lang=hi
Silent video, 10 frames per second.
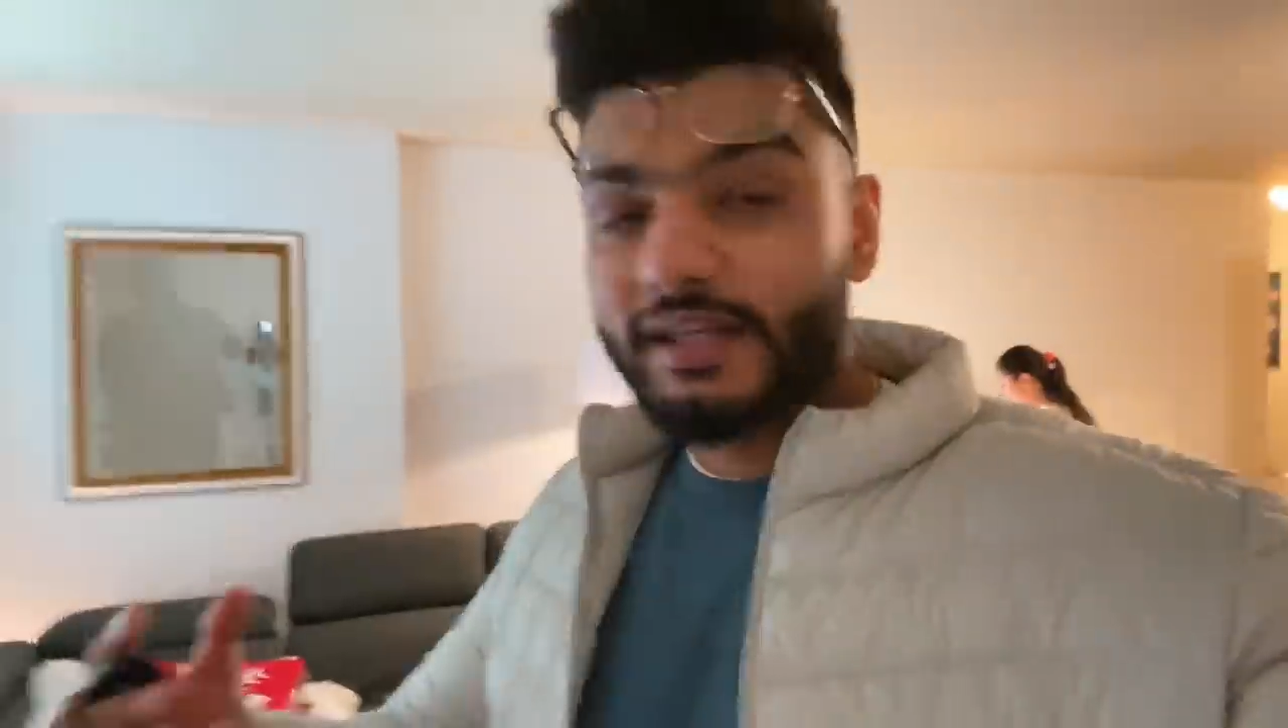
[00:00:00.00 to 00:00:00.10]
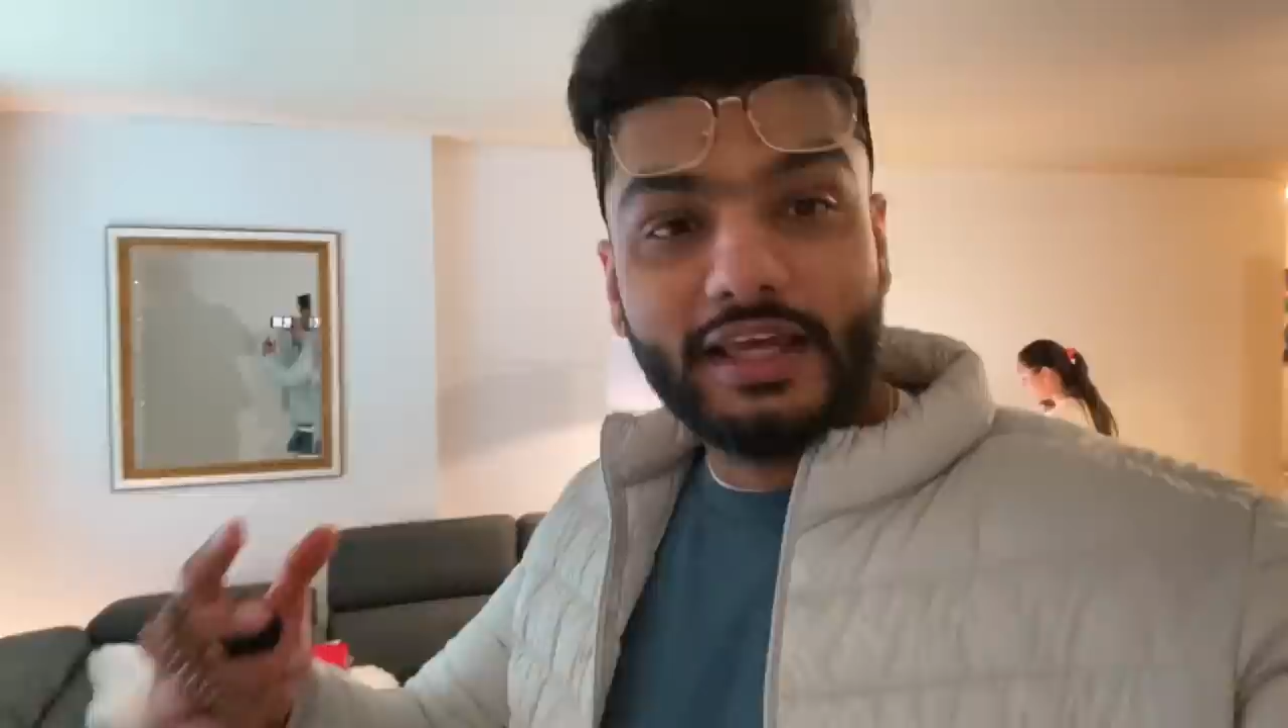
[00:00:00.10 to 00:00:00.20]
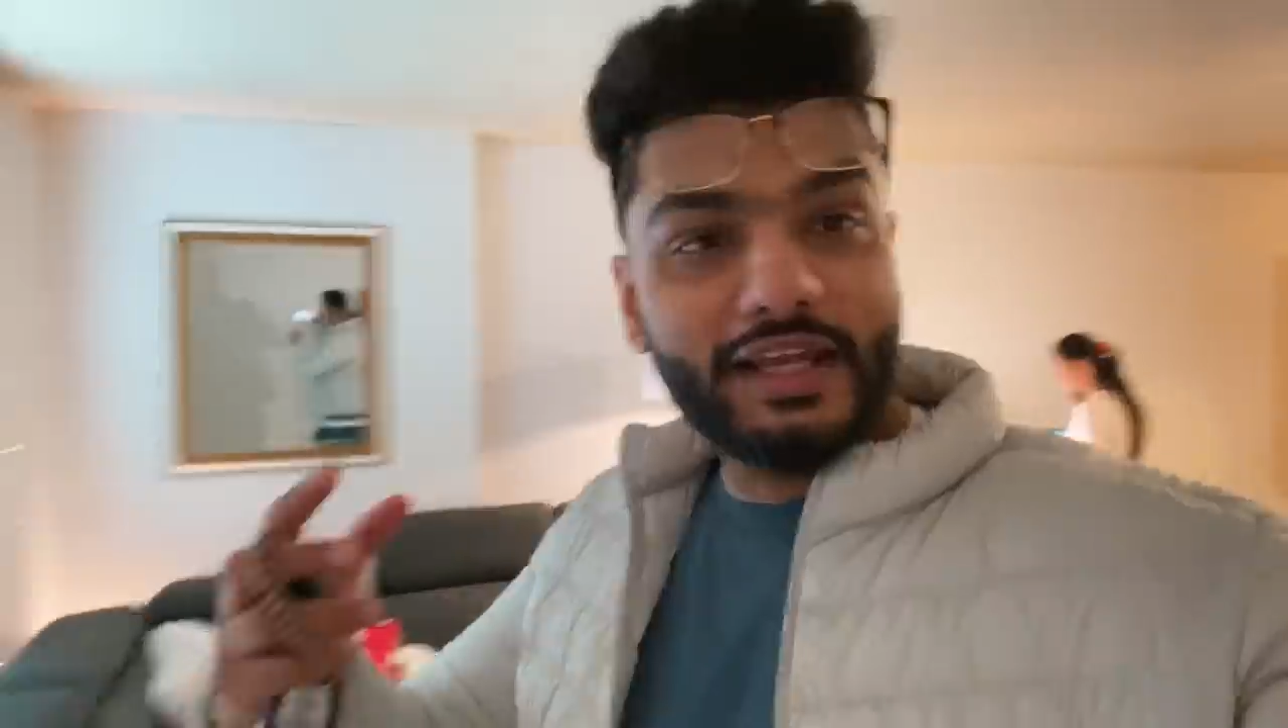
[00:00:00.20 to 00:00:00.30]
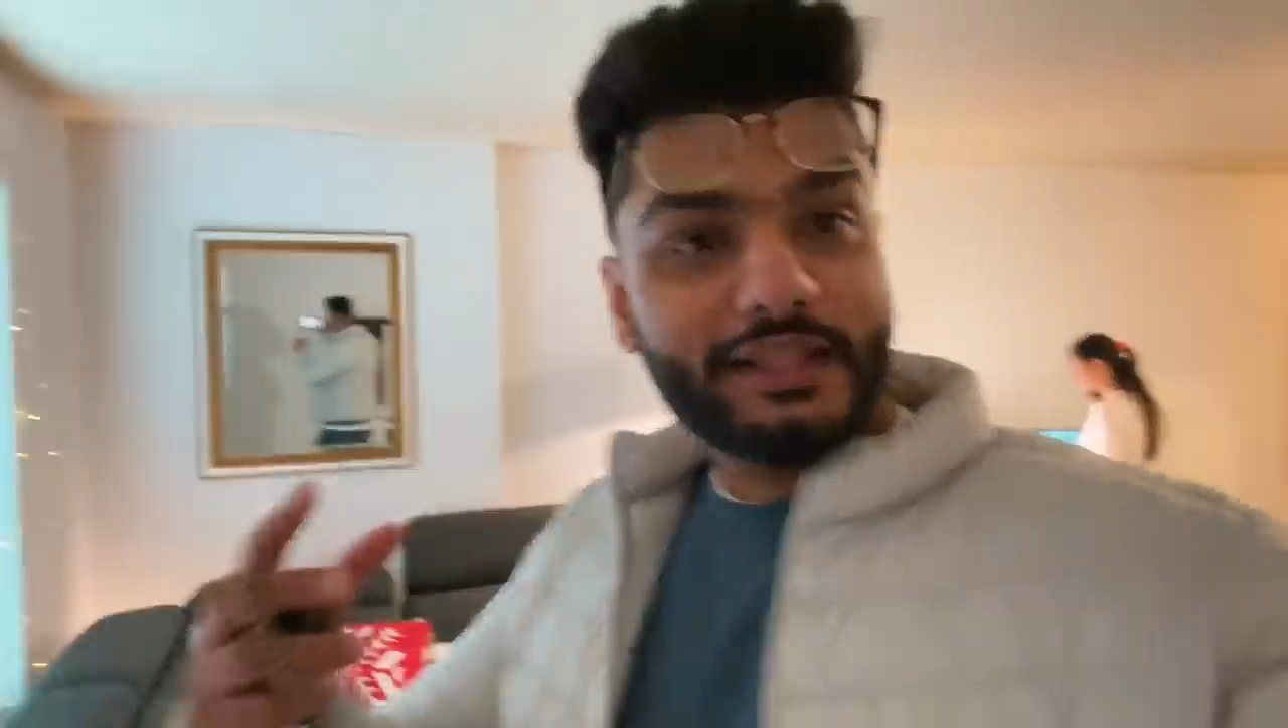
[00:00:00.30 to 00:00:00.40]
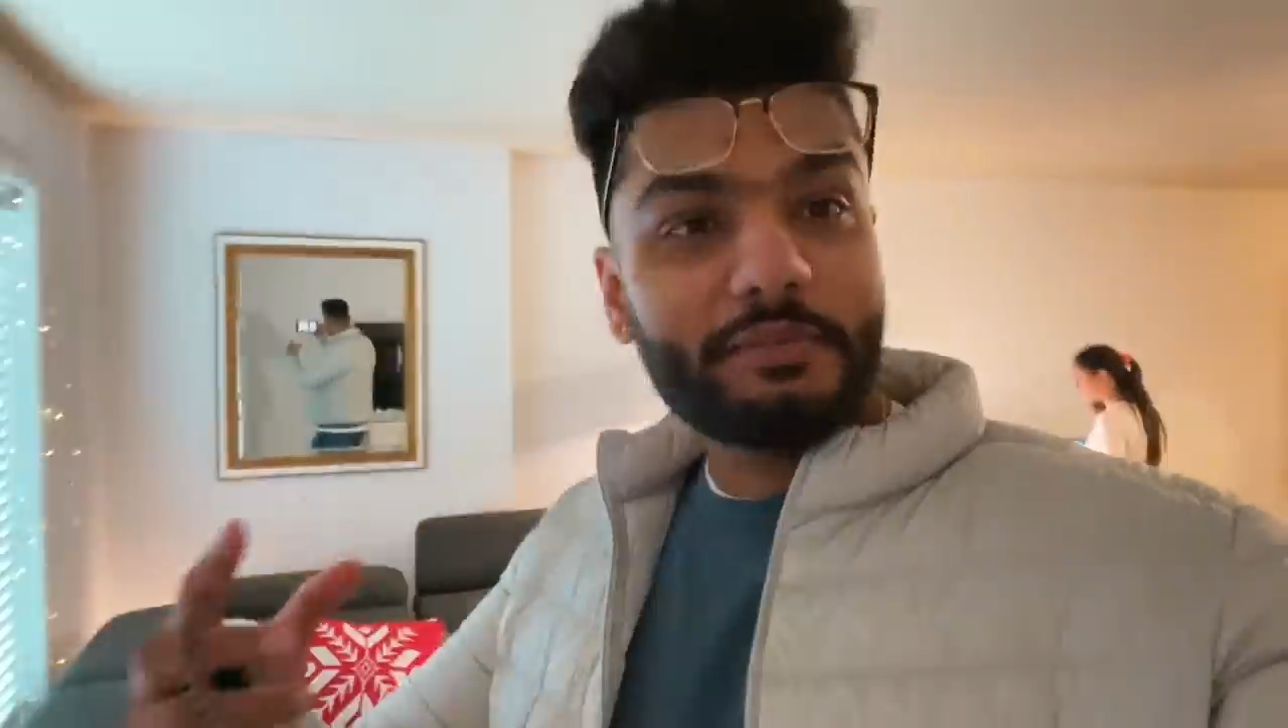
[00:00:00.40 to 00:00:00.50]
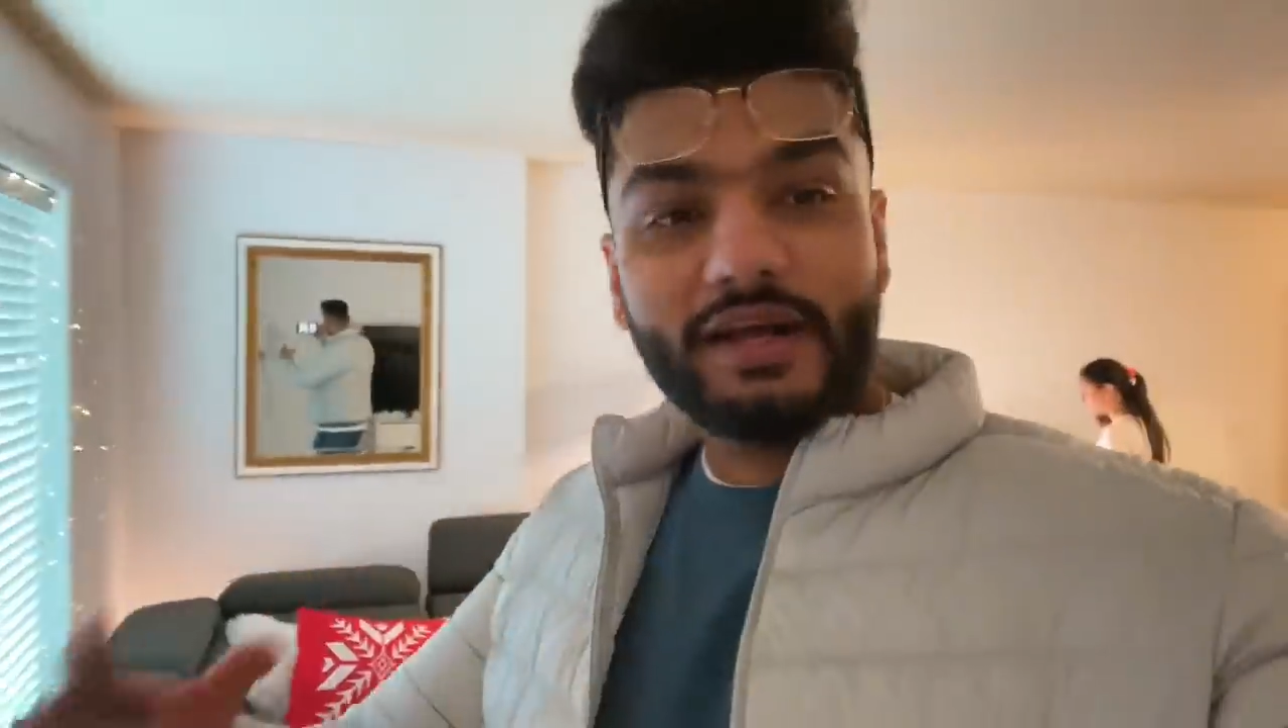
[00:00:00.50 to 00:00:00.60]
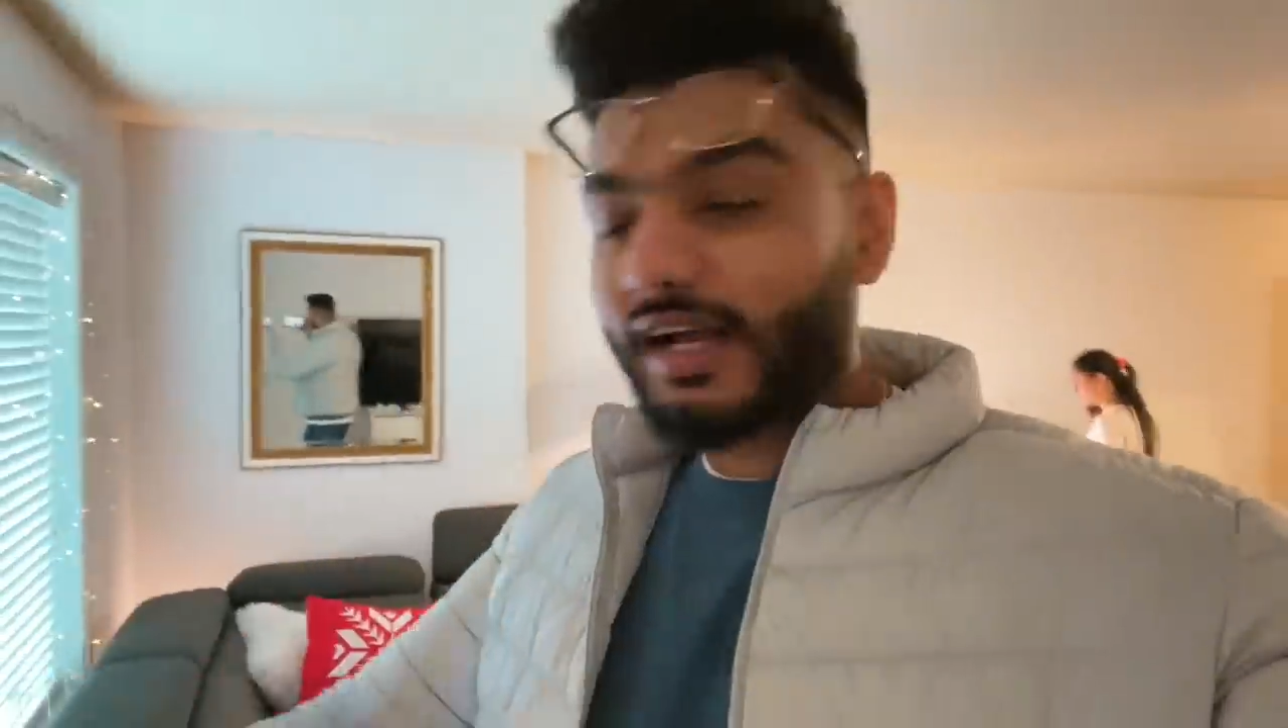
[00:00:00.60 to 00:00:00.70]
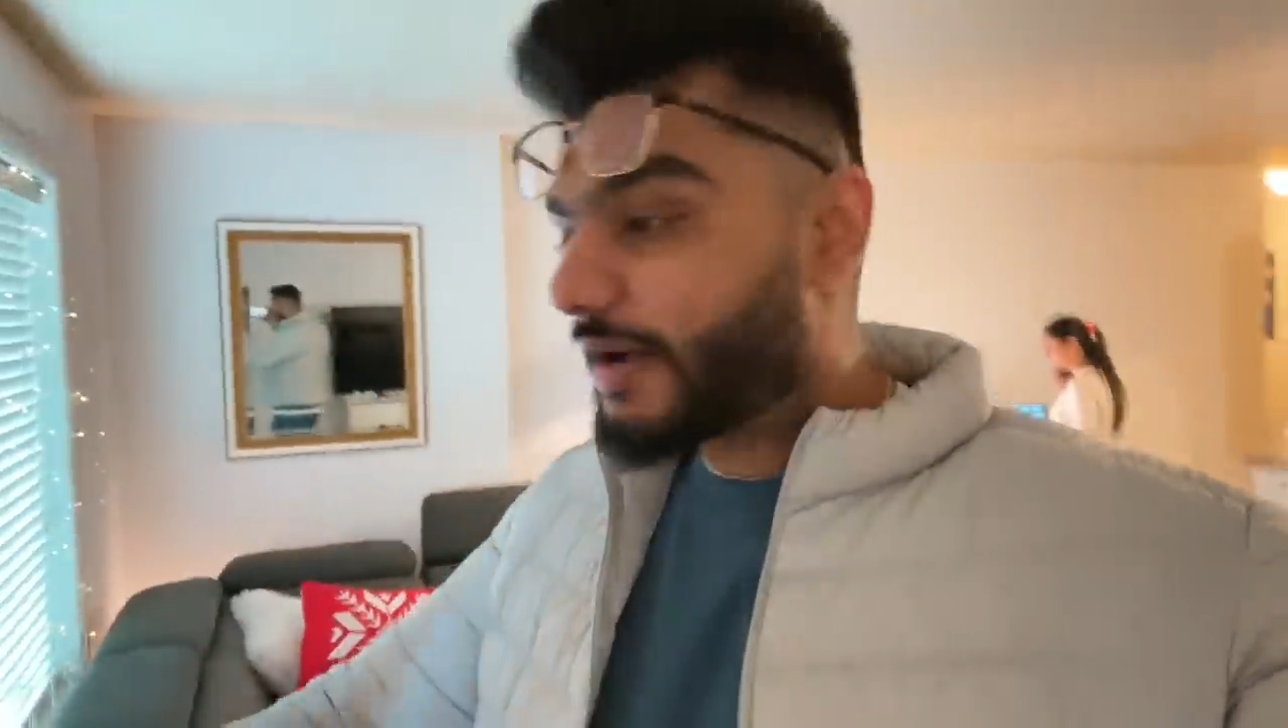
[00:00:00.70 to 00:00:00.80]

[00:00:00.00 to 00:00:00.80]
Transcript: कीरत ने बढ़िया